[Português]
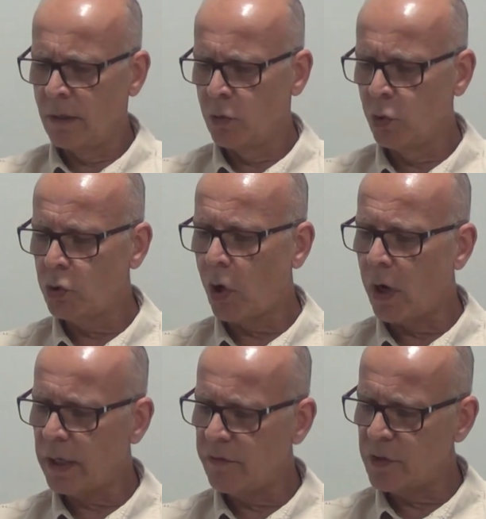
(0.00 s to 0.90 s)
no
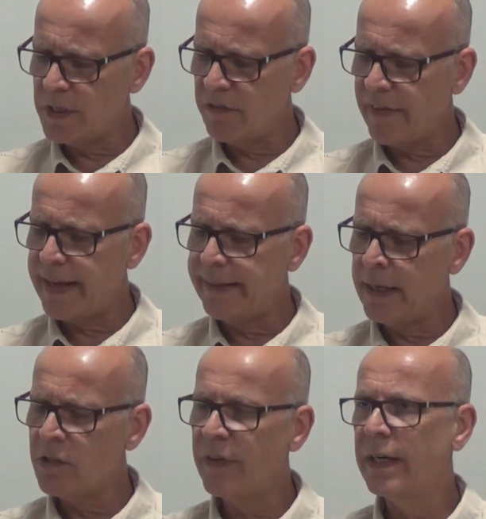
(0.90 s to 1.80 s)
toque você vai
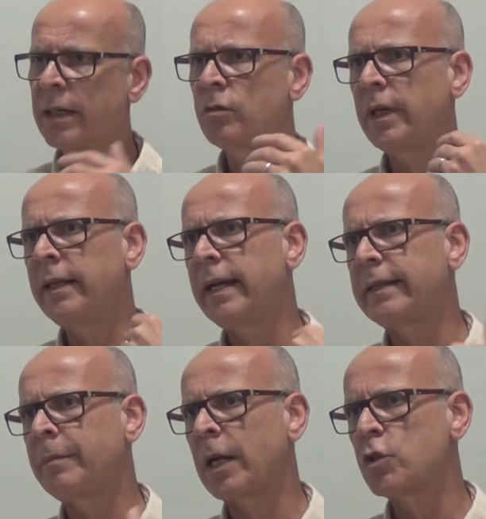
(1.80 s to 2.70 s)
identificando que em
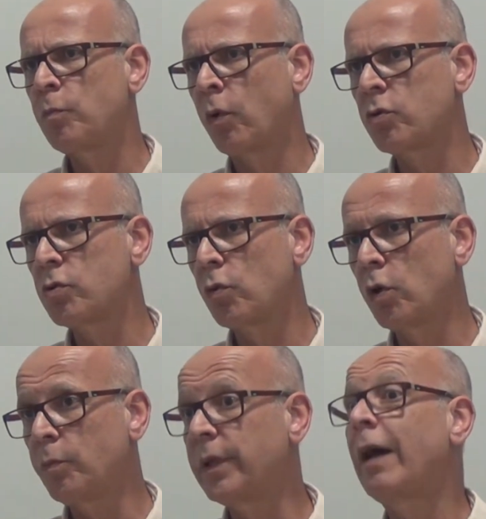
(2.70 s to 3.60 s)
determinados pontos do
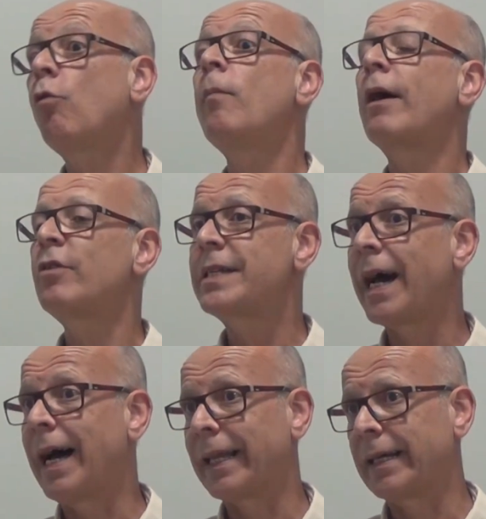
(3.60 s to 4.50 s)
corpo tem alguma coisa
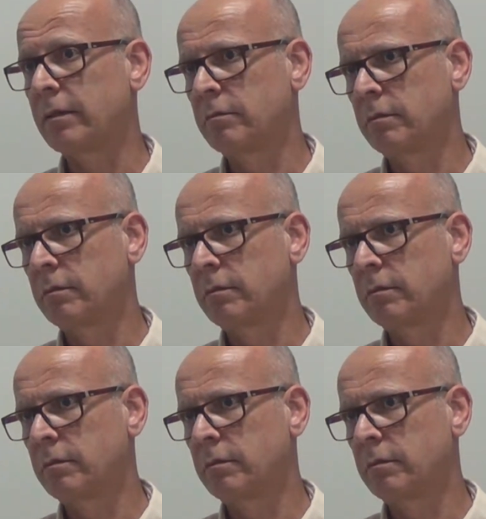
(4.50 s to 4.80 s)
errada